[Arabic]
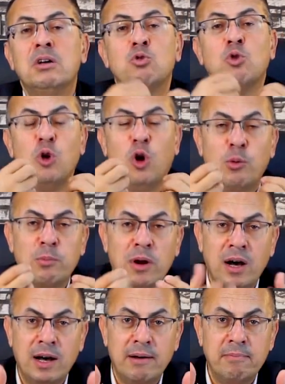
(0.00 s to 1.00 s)
طول
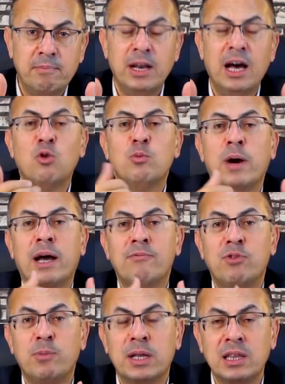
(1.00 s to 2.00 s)
عمرها من اول ما كان
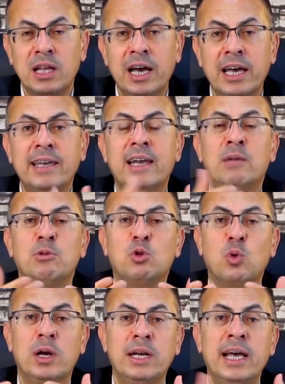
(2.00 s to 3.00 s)
في بطنها هي اللي
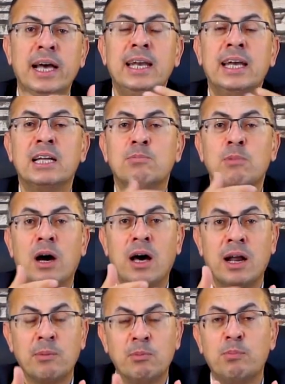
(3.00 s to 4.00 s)
متولياه لغايه ما
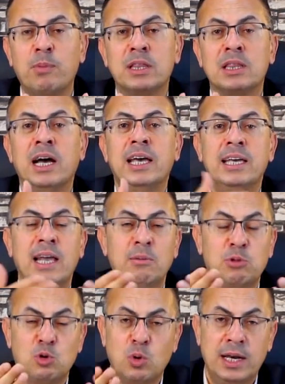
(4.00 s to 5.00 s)
خرج من بطنها هي اللي
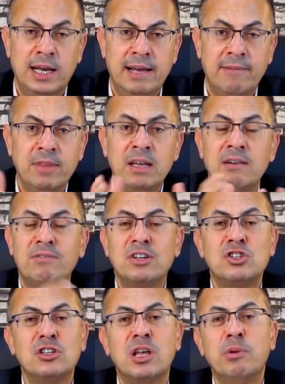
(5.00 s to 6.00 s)
بتتولاه
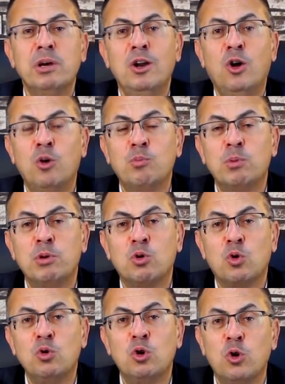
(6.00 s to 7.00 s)
فشيء طبيعي الحب
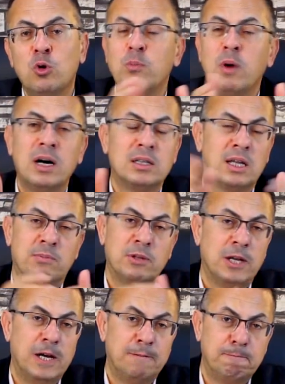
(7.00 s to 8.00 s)
بيكون للام اكتر
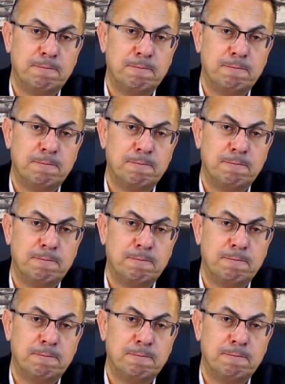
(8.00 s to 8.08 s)
من الاب